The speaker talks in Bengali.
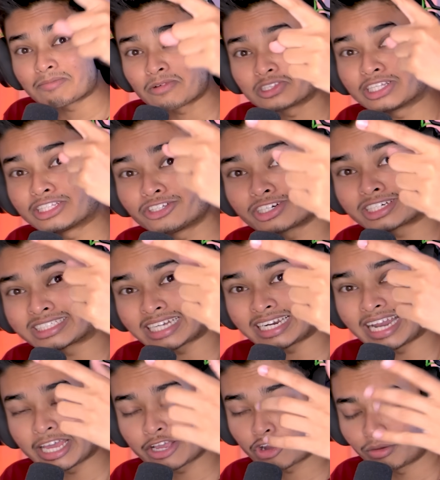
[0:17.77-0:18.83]
মধ্যে দশ হাজার
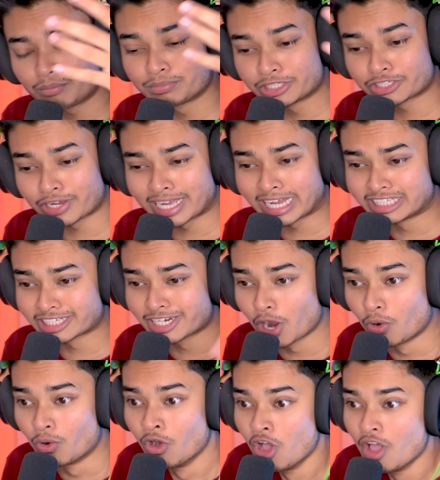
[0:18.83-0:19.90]
লাইক কমপ্লিট হয়ে গেছিলো
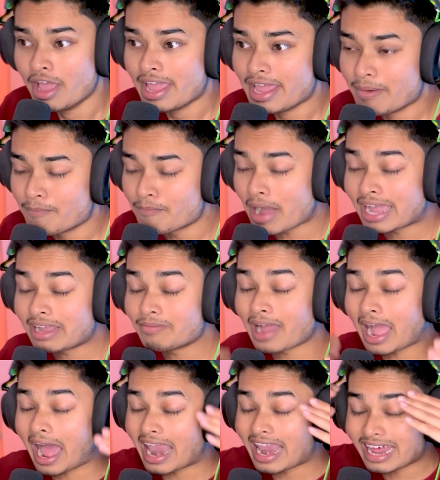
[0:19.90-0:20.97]
ভাই
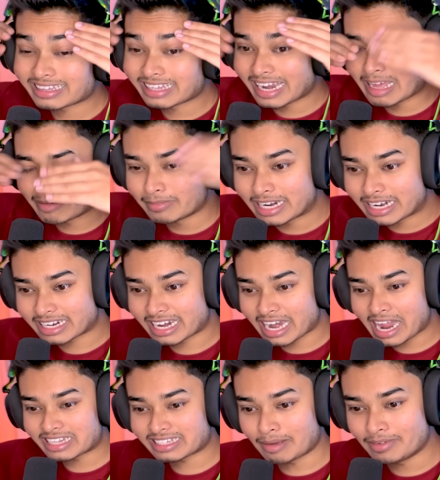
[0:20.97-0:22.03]
আলাদা লেভেলের
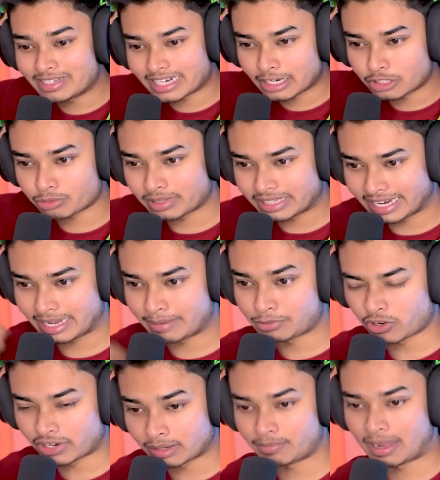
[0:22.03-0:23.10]
ক্রেজ আমি জানি তোমাদের এই
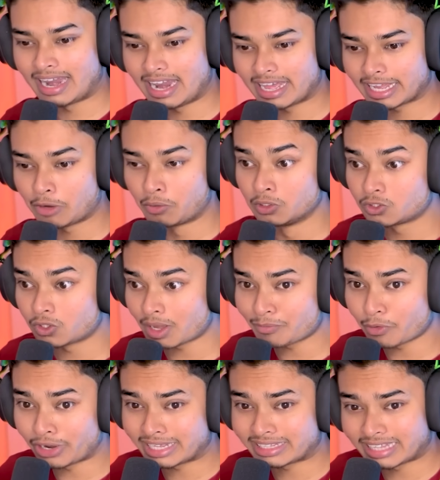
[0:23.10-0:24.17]
গেমটা অনেক ভালো লাগে ওই জন্য
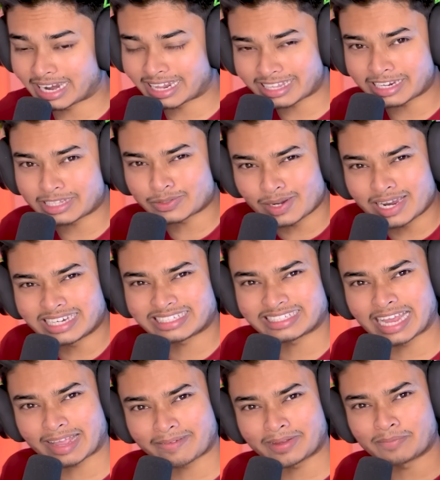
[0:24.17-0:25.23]
আমি অনেক তাড়াতাড়ি চলে
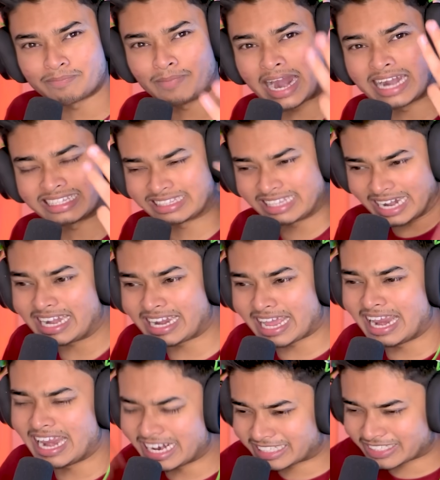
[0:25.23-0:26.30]
এসেছি এই গেমের পার্ট থ্রি নিয়ে
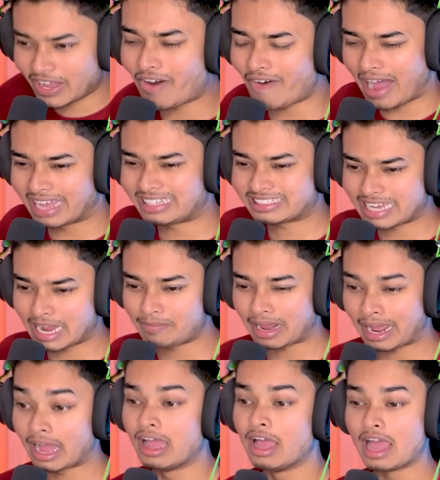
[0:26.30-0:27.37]
লেটস গো আজকে
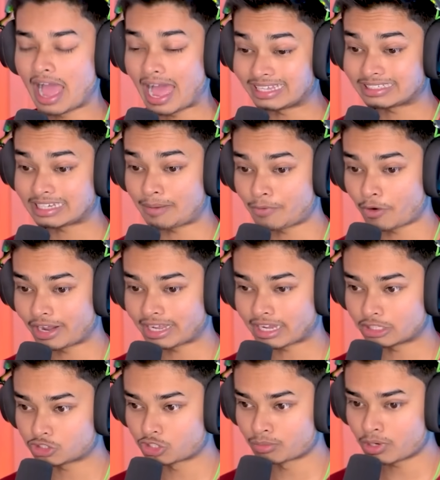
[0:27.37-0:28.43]
আমরা আজকে আমরা অনেক
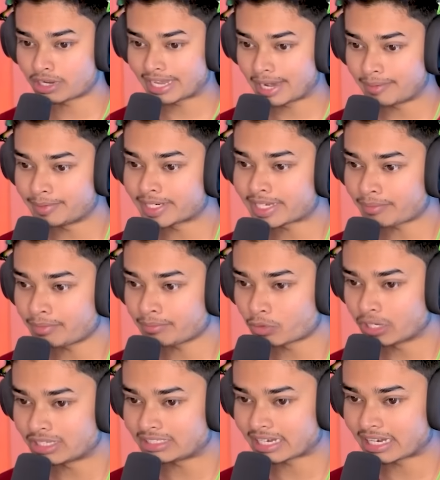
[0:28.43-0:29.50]
কাজ করব কেলভিনকে আমি
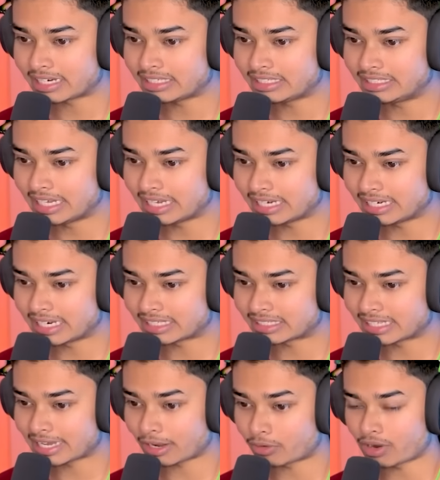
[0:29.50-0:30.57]
বলেছি এখানে স্টিক নিয়ে
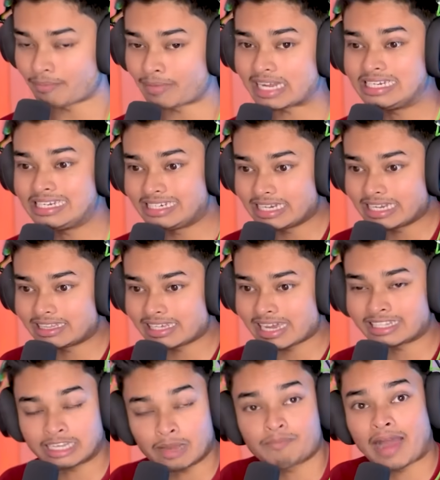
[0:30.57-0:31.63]
আসতে কারণ আমরা স্টিক দিয়ে
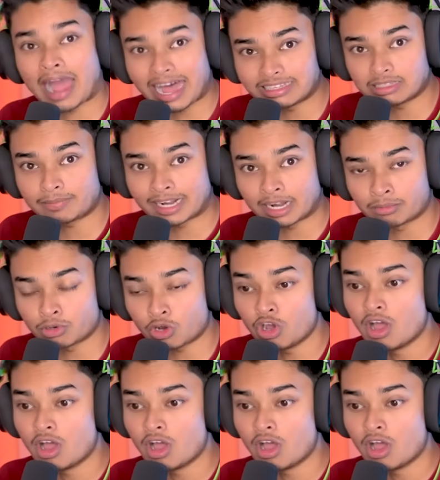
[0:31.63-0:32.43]
আজকে ভাত বানাবো